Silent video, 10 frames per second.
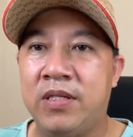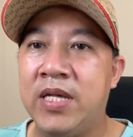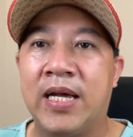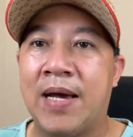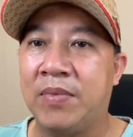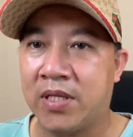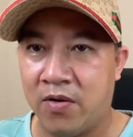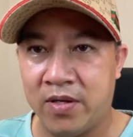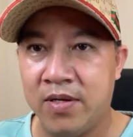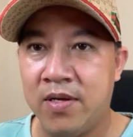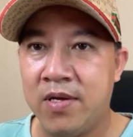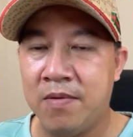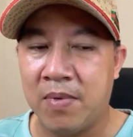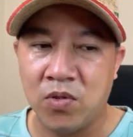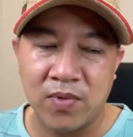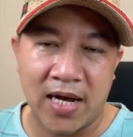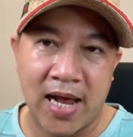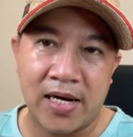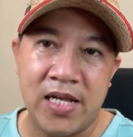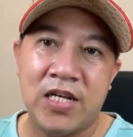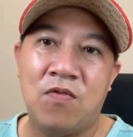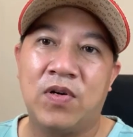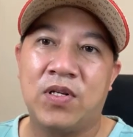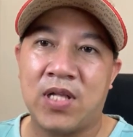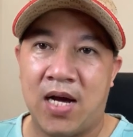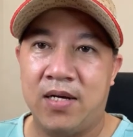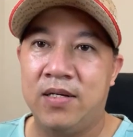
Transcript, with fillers: Thiền Am được thôi. Mà chúng ta càng đi sâu vào sự thật